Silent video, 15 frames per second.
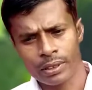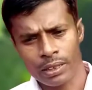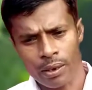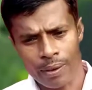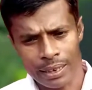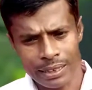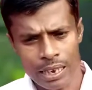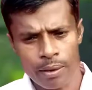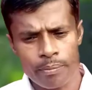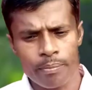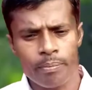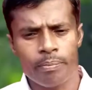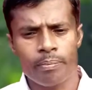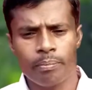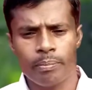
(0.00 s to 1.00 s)
दवाइयाँ
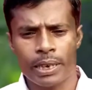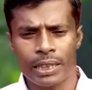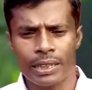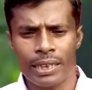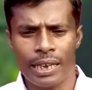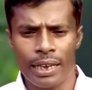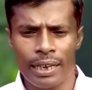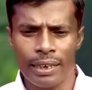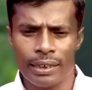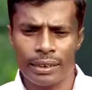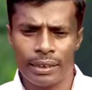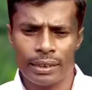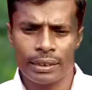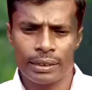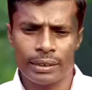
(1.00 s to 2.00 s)
बिकती हैं
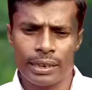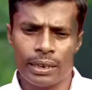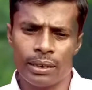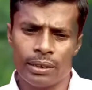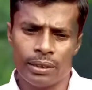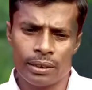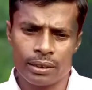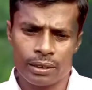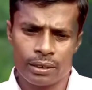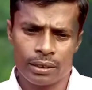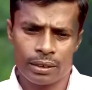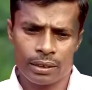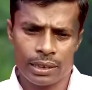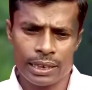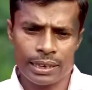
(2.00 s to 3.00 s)
ये
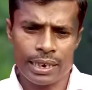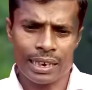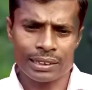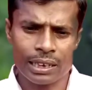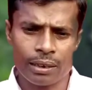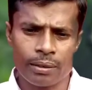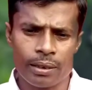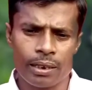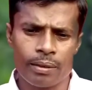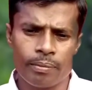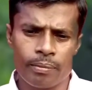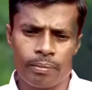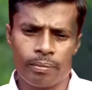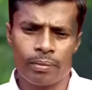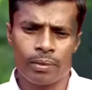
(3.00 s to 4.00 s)
कीटनाशक के
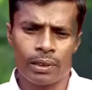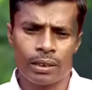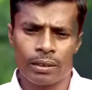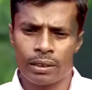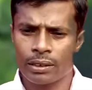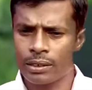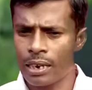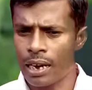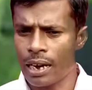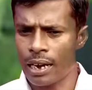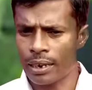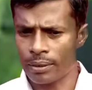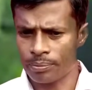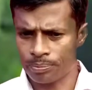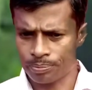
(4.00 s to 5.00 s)
या
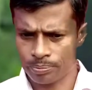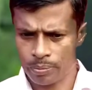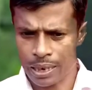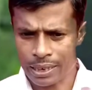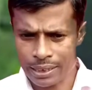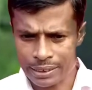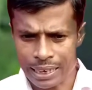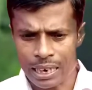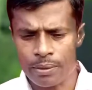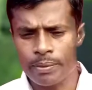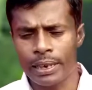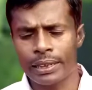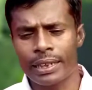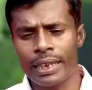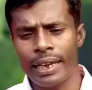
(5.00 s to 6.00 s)
फंगीसाइड
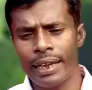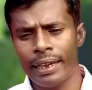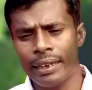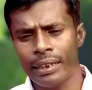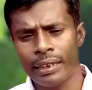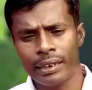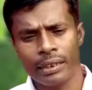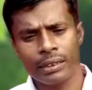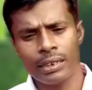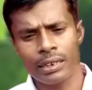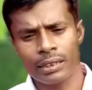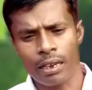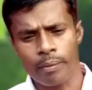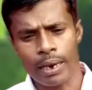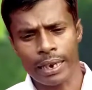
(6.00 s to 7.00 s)
मिलते हैं ये
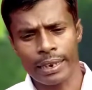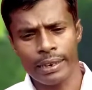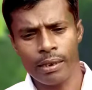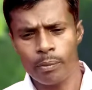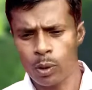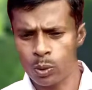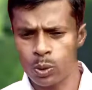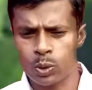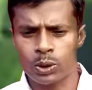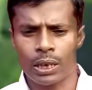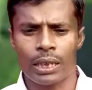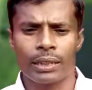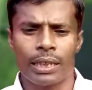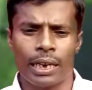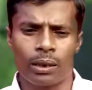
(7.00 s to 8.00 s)
हमारे लिए बहुत
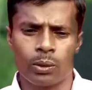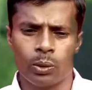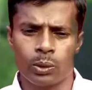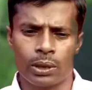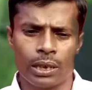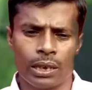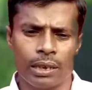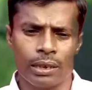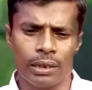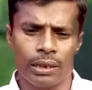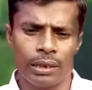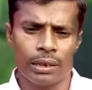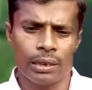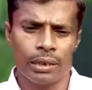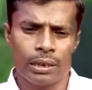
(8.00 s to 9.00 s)
नुकसानदायक होते हैं
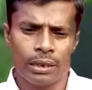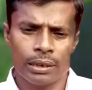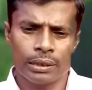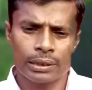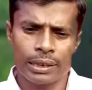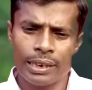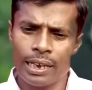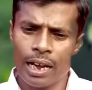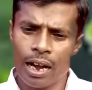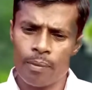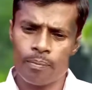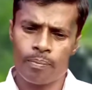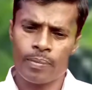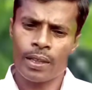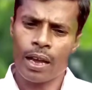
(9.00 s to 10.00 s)
इसलिए
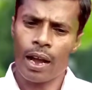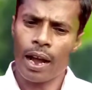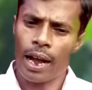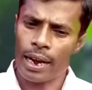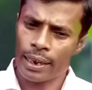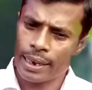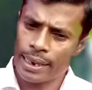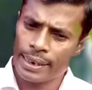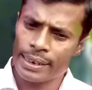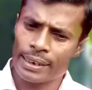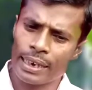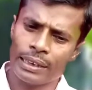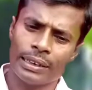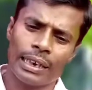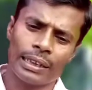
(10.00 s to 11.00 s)
हम ऑर्गेनिक
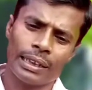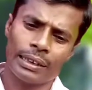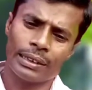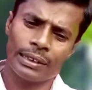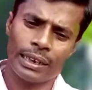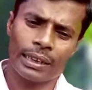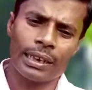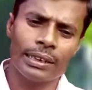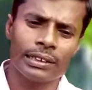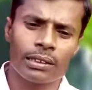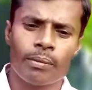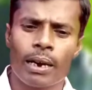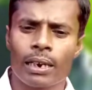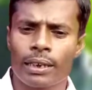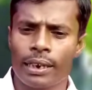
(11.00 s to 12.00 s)
का ज़्यादा से ज़्यादा
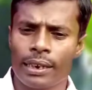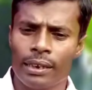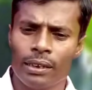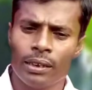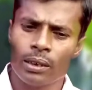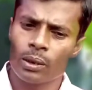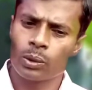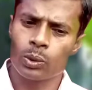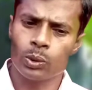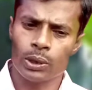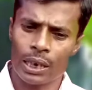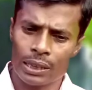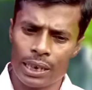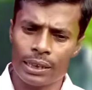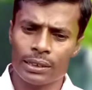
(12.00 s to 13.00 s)
इस्तेमाल करें तो
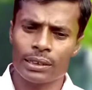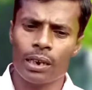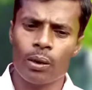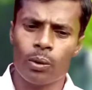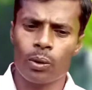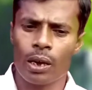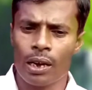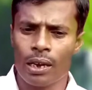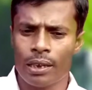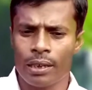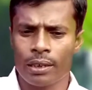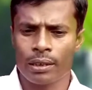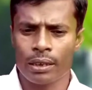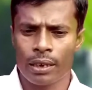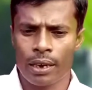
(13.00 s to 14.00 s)
ज़्यादा अच्छा होगा
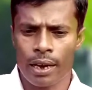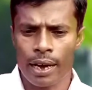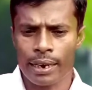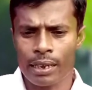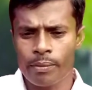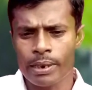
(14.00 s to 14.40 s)
हरी